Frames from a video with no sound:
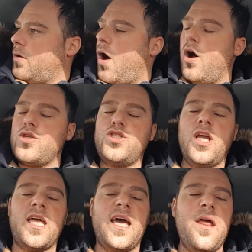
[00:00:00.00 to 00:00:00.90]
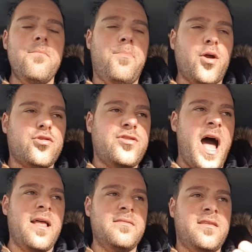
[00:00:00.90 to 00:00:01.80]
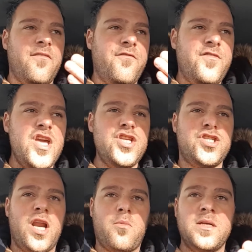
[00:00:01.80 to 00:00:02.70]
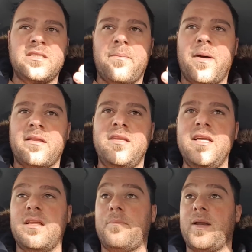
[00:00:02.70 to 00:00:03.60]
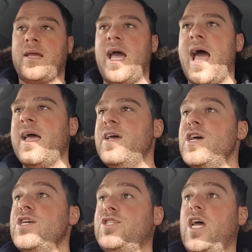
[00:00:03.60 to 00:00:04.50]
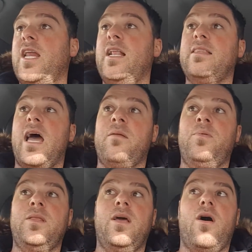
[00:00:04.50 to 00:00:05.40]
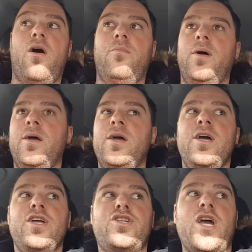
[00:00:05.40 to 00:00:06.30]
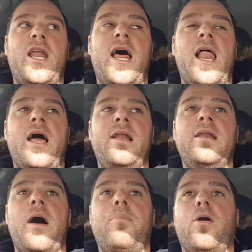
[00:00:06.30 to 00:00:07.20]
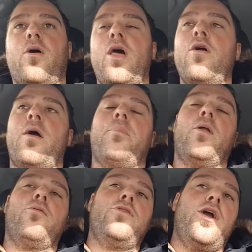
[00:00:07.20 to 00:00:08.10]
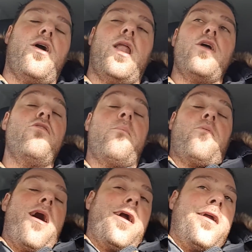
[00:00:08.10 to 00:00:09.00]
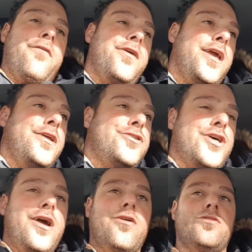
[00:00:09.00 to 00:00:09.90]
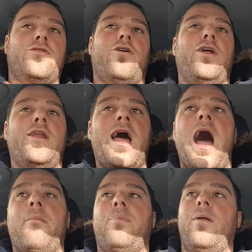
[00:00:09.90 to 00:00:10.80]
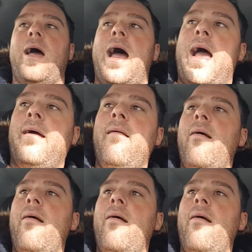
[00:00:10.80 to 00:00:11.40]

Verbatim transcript: Oggi che era importante vincere questa partita perché c'era il derby di Roma, c'era il Napoli con la Juve, che poi non dico che la Juve può anche vincere cose con il Napoli, eh?